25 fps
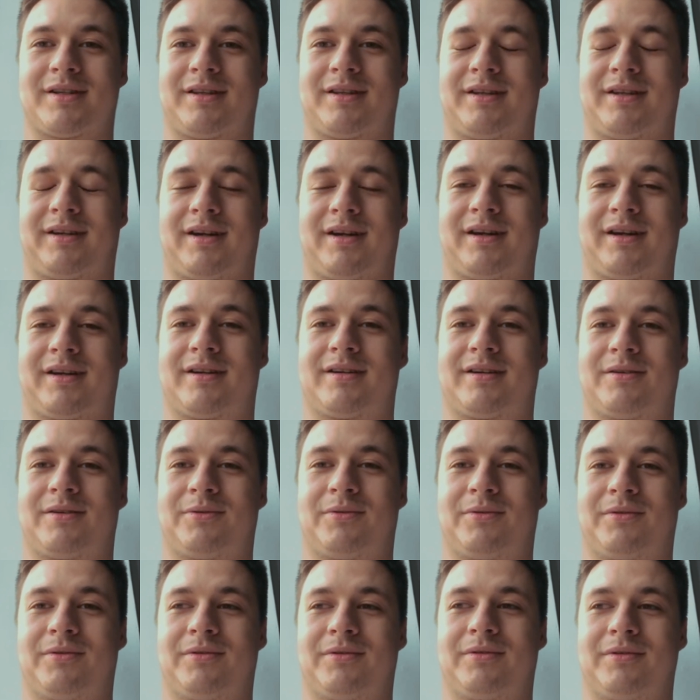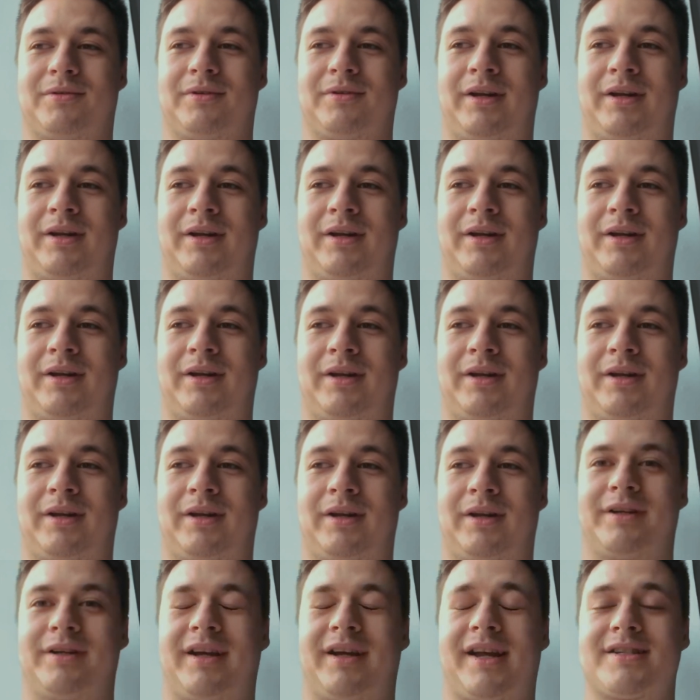Это как у линейного
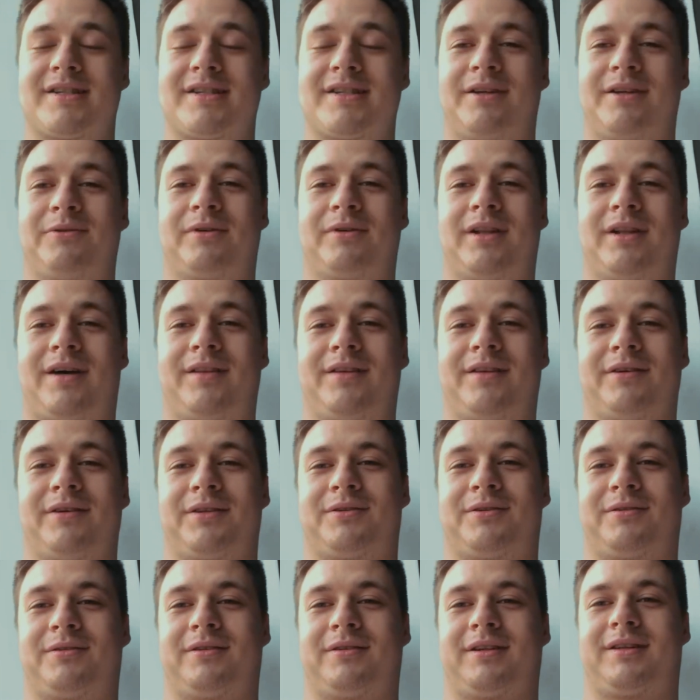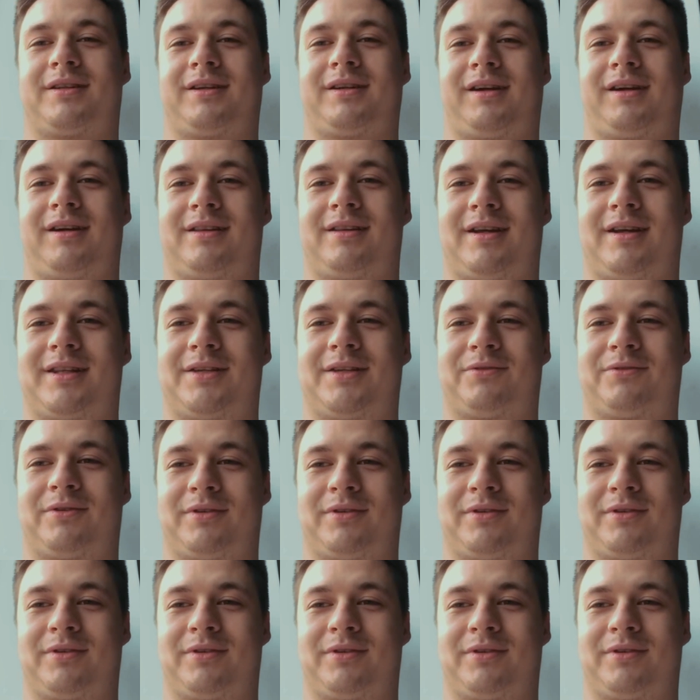судьи. Если у главного, то это когда ты
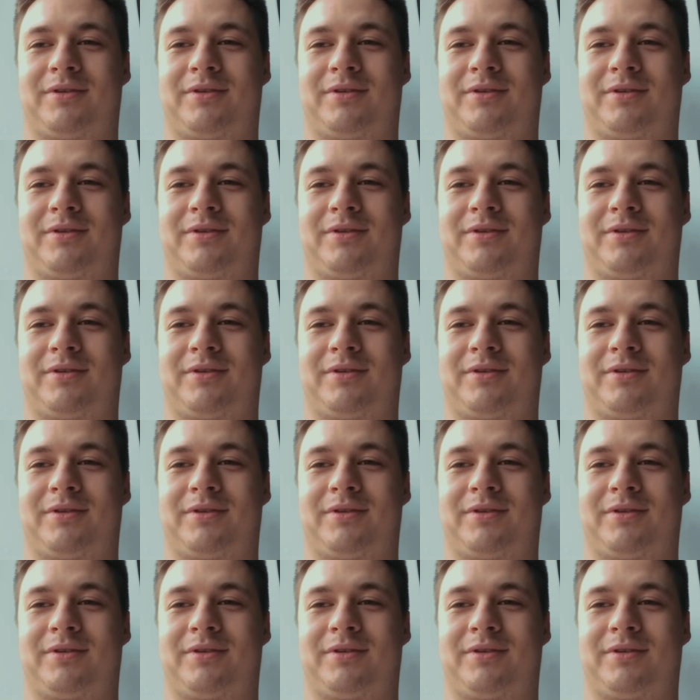вот, ну,